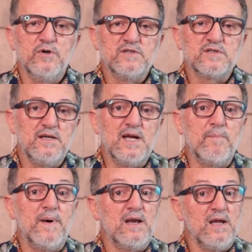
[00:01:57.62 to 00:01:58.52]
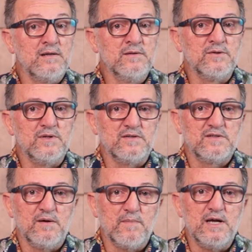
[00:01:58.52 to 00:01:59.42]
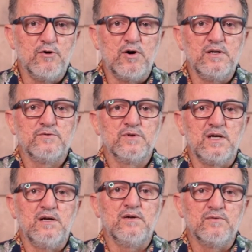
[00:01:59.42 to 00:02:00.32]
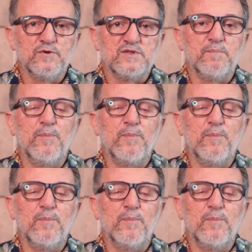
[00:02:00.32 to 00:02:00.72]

coisas que aparentam ser maiores do que você